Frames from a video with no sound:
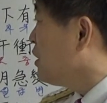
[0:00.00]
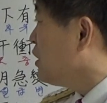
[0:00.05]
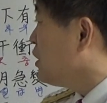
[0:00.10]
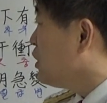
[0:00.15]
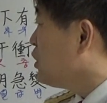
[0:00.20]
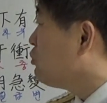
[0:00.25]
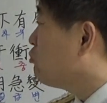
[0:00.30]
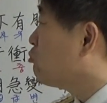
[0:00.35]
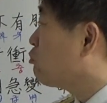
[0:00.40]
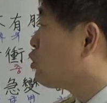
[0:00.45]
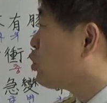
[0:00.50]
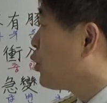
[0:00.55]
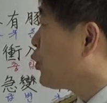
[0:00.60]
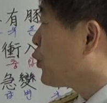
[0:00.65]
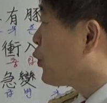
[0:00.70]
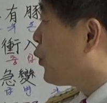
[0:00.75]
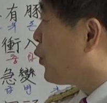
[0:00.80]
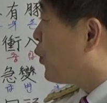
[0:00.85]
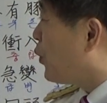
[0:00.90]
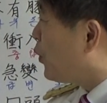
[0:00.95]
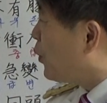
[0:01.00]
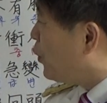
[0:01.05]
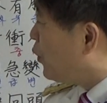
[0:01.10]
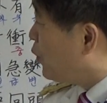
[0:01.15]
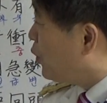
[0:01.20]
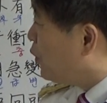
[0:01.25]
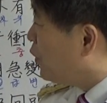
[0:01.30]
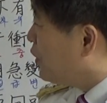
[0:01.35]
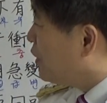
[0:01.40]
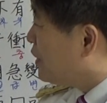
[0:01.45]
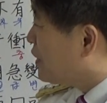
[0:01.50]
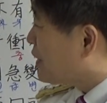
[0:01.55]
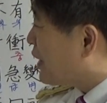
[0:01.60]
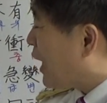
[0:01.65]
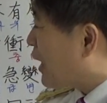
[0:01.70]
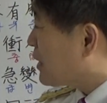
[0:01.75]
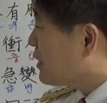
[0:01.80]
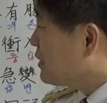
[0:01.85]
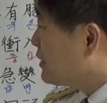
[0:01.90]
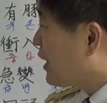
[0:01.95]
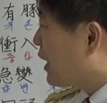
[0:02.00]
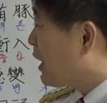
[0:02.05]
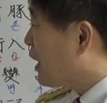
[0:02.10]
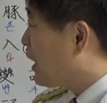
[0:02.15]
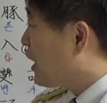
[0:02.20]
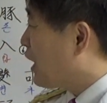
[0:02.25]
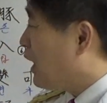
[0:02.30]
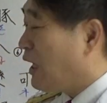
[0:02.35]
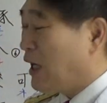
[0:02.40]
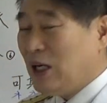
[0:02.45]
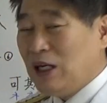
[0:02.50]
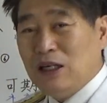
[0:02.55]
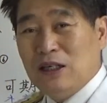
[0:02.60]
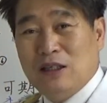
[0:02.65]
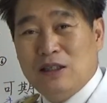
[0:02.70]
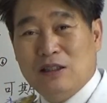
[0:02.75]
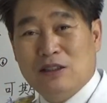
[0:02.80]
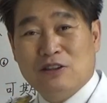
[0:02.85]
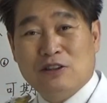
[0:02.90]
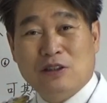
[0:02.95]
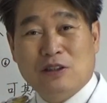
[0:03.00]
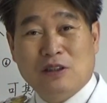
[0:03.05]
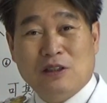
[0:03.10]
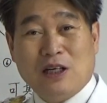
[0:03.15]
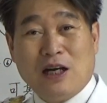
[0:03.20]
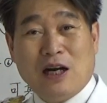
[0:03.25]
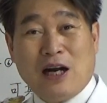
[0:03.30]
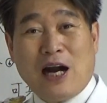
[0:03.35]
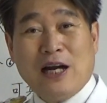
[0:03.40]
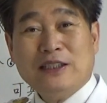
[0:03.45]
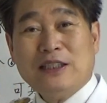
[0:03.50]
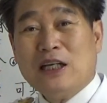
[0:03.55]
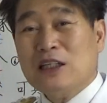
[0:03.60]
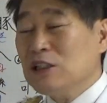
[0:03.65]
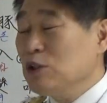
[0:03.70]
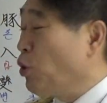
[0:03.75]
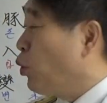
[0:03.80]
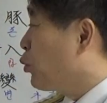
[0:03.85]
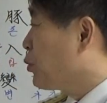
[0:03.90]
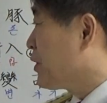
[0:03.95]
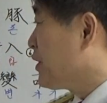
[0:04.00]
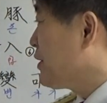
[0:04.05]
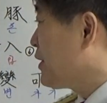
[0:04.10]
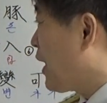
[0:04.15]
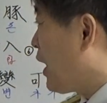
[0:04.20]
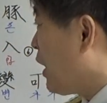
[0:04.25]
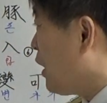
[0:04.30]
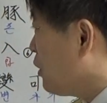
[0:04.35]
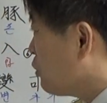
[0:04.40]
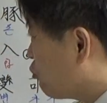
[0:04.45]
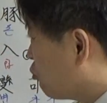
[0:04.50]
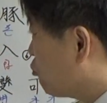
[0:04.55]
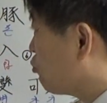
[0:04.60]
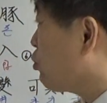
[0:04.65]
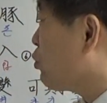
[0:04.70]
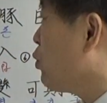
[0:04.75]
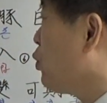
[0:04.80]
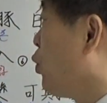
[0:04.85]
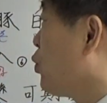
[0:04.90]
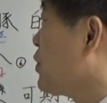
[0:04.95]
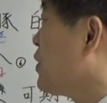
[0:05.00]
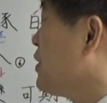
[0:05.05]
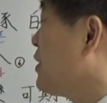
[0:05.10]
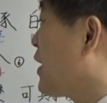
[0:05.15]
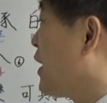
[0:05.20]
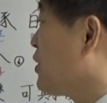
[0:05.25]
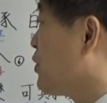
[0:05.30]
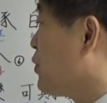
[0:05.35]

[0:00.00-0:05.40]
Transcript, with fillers: 이국천도 다른 나라가 한양을 옮긴다. 수두를 옮긴다